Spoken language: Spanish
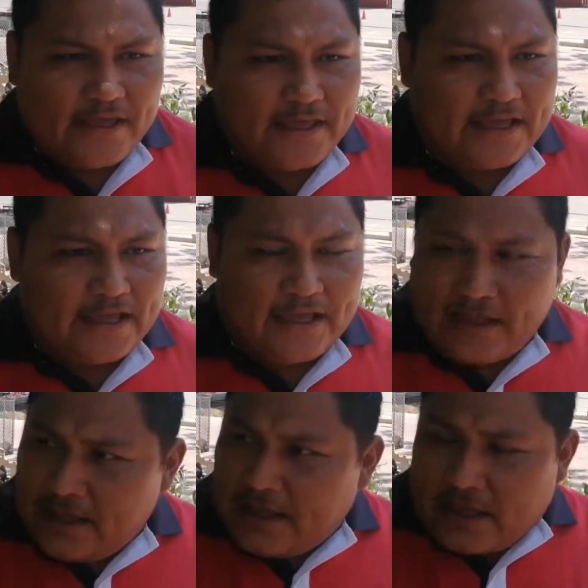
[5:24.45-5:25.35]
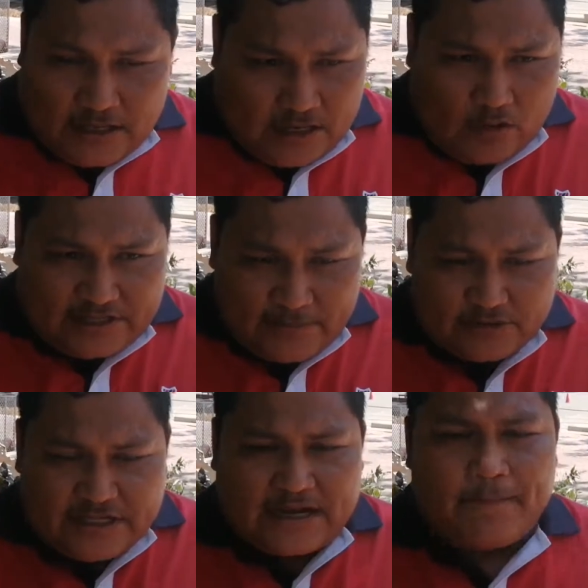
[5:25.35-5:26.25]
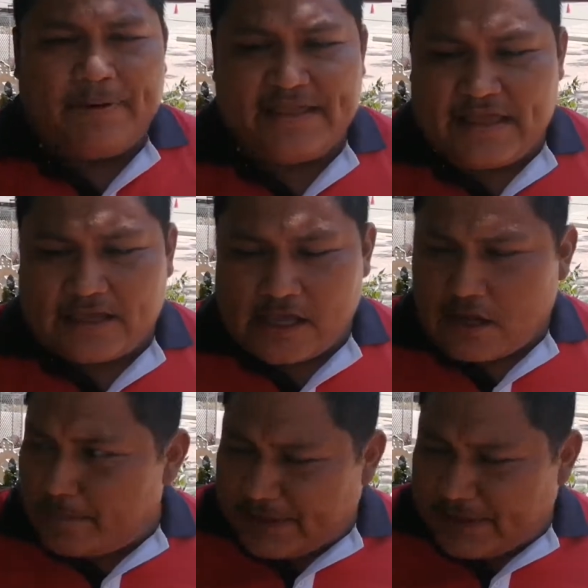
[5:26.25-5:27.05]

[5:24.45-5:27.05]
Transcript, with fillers: y que lo hacemos en campaña y que,